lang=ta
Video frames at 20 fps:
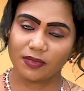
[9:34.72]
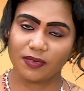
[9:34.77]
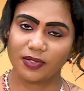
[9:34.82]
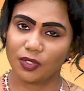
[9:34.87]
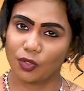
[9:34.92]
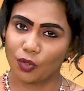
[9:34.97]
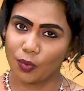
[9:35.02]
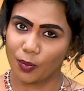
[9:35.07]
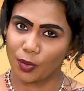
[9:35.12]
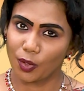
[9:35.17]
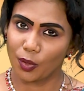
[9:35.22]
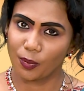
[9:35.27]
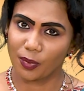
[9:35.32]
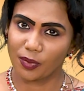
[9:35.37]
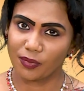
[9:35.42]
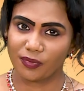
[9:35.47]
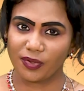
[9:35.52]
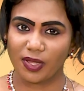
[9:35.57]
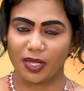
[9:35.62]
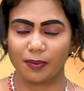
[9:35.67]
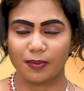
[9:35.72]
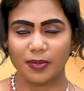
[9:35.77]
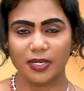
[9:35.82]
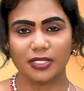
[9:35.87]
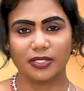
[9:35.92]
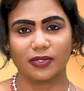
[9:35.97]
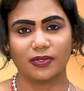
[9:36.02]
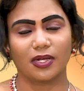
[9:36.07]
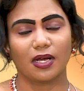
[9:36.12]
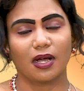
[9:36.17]
இது வந்து ரொம்ப ரொம்ப
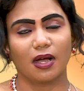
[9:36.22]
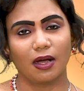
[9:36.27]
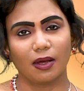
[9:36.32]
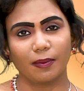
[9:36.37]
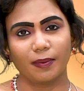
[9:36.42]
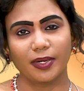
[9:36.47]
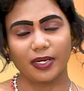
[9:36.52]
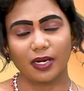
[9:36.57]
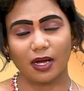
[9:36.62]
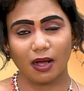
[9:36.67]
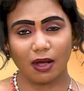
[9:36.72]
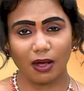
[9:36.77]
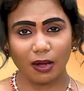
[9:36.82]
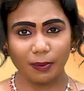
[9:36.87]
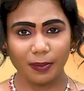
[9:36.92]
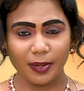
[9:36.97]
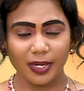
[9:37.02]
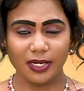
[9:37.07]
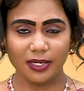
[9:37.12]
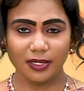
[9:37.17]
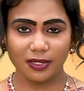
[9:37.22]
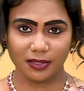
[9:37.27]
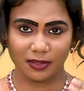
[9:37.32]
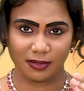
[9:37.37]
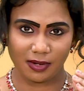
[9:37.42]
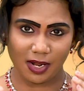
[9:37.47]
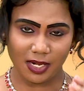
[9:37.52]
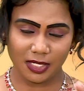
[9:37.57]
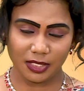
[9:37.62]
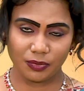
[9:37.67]
ஃபேமஸ் இது அர்பன் அர்பன்
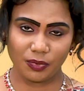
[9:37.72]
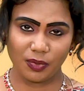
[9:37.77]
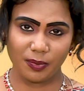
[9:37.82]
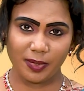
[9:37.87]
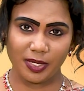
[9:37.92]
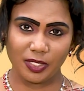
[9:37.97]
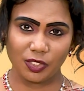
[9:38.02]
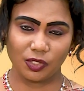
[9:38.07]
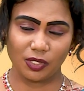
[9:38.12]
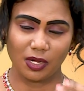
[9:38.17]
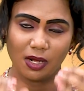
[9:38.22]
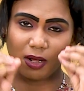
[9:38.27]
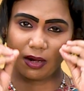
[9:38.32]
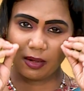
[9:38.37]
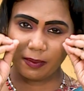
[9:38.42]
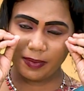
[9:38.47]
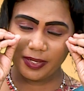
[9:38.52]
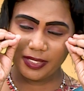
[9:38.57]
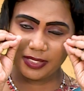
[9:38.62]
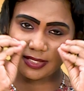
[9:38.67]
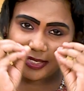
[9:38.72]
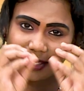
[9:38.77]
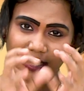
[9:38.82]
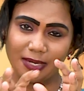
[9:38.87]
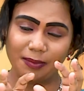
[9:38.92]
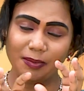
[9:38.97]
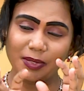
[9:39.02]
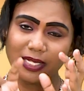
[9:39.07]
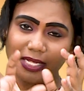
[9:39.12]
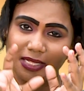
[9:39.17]
டிரான்ஸ்ஃபர்மேஷன் அர்பன்
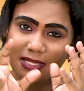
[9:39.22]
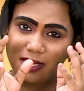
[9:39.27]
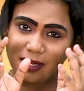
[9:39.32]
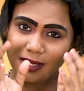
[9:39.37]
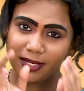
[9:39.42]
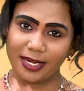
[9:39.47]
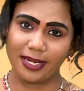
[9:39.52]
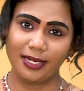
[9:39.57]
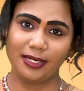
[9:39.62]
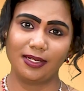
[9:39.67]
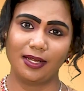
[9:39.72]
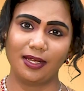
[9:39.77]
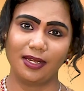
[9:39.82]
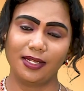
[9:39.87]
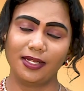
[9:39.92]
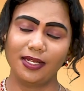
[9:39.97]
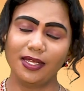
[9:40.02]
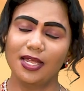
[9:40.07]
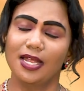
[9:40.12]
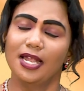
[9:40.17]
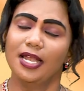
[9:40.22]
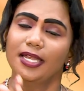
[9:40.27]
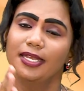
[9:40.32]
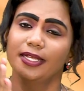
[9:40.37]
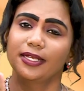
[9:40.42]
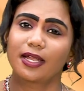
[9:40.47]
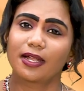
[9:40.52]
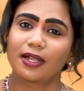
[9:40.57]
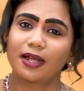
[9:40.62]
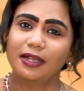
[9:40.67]
ஸ்கீம்னு எதா கேட்டாலே
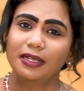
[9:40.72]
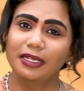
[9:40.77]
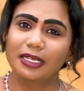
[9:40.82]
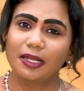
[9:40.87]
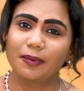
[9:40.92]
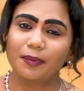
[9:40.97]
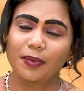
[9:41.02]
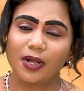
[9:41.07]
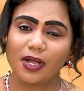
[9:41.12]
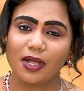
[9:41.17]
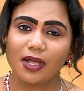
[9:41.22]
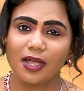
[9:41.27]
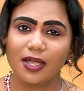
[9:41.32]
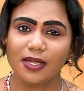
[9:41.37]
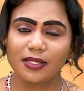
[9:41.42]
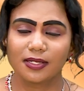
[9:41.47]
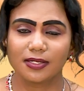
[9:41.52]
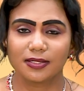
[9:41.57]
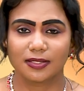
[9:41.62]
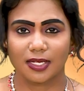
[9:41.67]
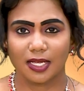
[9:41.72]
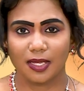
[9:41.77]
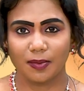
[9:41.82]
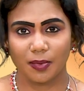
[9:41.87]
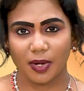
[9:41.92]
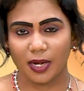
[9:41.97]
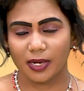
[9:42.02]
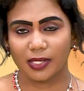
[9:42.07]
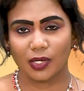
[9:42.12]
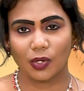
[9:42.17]
நீங்கள் கண்டிப்பாக இந்த ஸ்கீம்
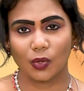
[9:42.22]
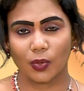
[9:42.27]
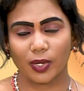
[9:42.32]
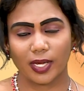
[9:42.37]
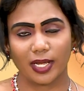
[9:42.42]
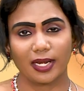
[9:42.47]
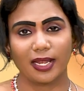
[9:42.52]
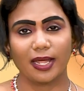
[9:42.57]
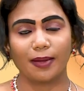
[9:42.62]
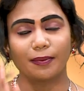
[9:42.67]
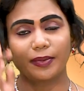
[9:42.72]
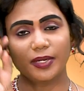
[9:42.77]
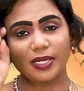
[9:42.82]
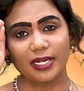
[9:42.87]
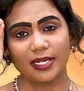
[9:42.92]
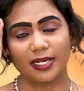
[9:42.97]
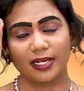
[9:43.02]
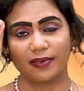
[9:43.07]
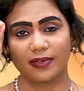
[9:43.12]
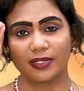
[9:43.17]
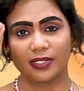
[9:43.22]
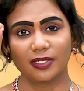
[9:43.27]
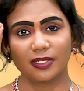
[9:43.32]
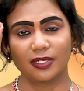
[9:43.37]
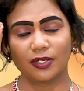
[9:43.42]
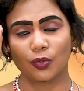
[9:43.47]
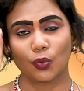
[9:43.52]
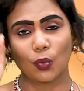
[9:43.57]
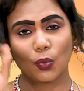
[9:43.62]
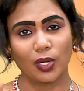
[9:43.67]
எழுதணும் ஓகேங்களா எப்படி நீங்கள் வந்து
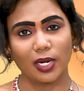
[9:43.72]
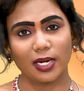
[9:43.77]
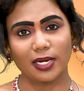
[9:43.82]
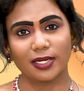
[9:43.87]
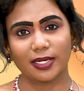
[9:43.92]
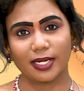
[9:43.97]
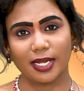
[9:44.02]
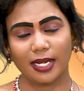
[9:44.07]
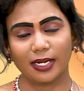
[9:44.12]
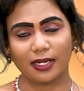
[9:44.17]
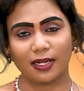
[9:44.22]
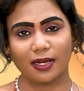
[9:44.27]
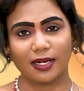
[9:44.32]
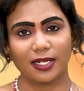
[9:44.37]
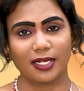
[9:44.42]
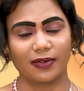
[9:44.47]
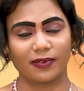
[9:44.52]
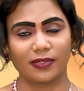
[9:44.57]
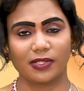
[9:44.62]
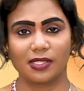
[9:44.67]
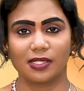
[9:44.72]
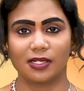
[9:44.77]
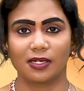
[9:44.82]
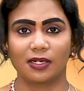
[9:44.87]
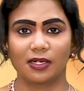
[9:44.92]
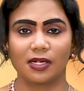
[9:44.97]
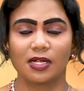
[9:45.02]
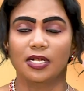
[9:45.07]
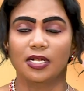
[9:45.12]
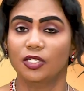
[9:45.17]
ரூரல்னு கேட்டால் நீங்கள் வந்து இந்த
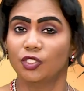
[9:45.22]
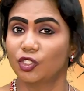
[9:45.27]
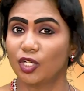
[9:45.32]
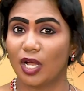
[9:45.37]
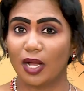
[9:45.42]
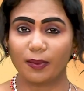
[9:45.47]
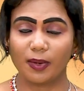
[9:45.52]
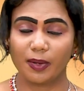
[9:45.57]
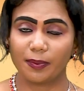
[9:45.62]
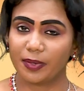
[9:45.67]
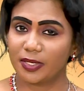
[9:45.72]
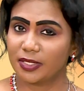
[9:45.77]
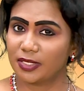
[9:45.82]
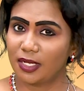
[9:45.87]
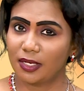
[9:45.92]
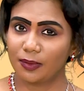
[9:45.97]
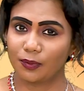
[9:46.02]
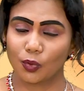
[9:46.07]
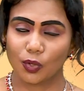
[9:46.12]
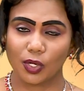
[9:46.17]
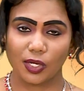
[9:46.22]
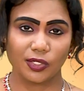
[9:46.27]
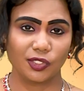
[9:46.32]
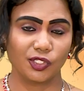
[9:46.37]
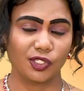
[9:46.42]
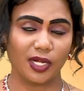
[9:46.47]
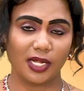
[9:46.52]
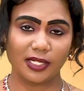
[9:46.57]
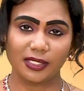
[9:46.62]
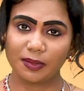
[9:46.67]
ஷியாமா பிரசாத்
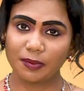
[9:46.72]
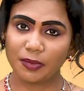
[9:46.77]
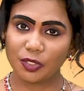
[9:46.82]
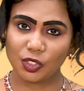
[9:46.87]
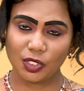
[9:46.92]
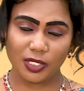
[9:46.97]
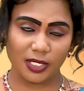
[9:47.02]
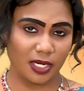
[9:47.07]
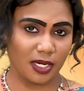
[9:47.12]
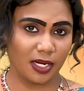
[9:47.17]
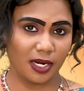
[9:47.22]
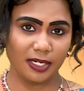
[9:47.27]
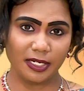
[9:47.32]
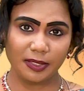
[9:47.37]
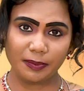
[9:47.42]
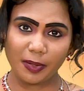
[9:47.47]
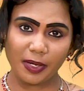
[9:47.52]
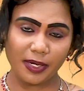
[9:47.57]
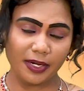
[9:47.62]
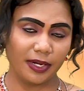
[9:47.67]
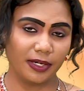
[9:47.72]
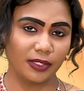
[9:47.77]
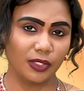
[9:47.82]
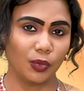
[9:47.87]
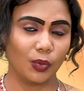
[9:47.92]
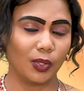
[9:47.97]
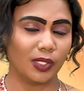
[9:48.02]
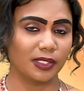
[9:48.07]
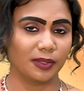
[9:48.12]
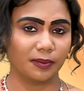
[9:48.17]
முகர்ஜி அந்த மிஷன் நீங்கள் கண்டிப்பாக
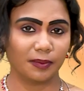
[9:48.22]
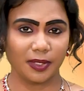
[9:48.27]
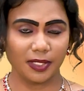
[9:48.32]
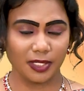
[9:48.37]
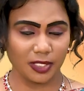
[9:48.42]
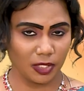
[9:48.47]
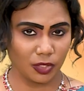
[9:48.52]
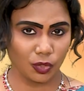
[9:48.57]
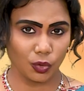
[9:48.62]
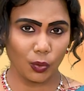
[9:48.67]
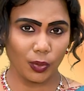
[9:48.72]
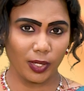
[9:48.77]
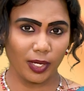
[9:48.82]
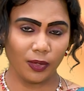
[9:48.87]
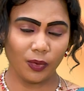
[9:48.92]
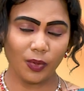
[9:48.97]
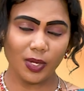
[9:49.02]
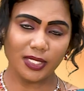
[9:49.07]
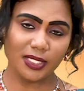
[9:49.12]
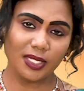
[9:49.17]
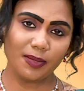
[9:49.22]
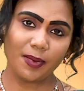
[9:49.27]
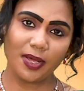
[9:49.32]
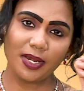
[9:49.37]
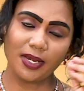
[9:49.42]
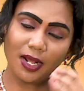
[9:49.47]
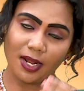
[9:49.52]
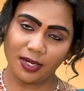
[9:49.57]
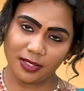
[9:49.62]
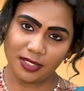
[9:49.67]
எழுதணும் அந்த மாதிரி நான் சொன்னேனோ அதே மாதிரி
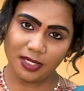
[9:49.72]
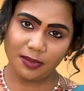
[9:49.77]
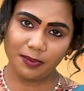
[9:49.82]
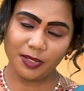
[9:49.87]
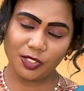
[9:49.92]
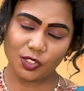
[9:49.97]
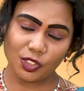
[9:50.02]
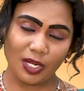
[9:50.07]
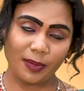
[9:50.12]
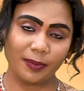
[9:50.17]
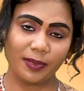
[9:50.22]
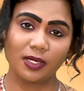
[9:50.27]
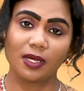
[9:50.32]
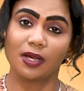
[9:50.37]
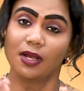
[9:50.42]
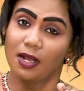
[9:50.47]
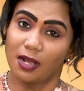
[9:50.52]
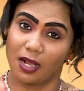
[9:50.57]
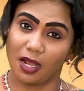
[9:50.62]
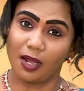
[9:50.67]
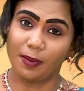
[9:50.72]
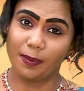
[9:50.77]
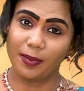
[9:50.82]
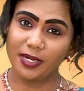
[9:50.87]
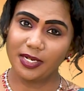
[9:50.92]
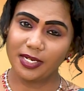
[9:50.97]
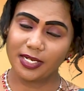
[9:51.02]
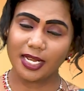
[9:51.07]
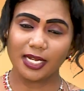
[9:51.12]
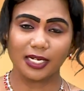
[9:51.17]
அட்டல் மிஷன் ஐ மீன்
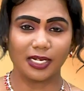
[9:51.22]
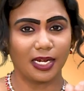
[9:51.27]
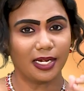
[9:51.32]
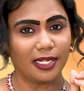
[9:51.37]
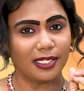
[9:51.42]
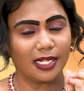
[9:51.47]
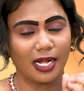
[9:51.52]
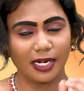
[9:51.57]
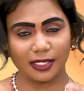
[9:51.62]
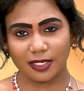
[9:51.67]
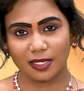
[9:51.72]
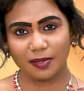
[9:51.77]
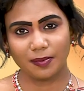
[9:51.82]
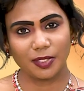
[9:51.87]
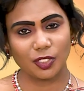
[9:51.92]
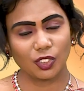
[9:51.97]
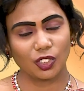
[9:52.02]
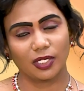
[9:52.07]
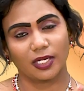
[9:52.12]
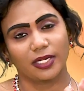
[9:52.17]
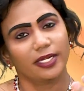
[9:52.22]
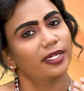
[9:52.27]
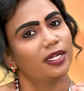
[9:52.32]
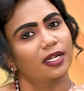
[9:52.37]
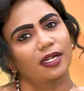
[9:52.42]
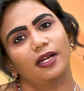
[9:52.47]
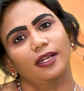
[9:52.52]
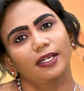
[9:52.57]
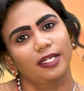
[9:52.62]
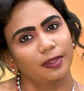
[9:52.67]
அர்பன்னு கேட்டாலே இல்லை அட்டல் மிஷனை
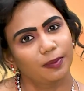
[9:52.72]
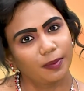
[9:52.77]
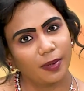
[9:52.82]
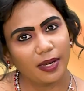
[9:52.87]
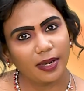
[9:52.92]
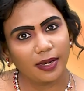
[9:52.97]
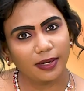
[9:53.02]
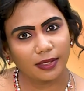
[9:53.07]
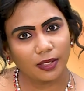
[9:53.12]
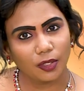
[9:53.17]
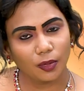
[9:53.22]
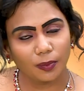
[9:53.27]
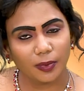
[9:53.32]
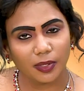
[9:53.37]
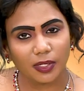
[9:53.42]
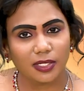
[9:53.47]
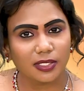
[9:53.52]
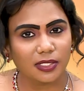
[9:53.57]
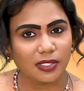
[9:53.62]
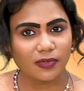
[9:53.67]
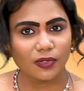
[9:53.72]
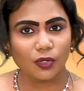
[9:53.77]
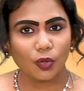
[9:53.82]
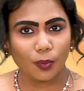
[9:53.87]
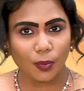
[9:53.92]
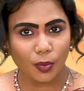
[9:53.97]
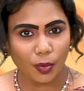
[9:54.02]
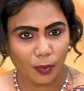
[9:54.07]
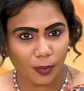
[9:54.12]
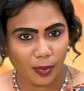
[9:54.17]
நீங்கள் கண்டிப்பாக எழுதணும் பிகாஸ் இது
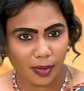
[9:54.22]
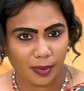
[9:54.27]
ரொம்ப ரொம்ப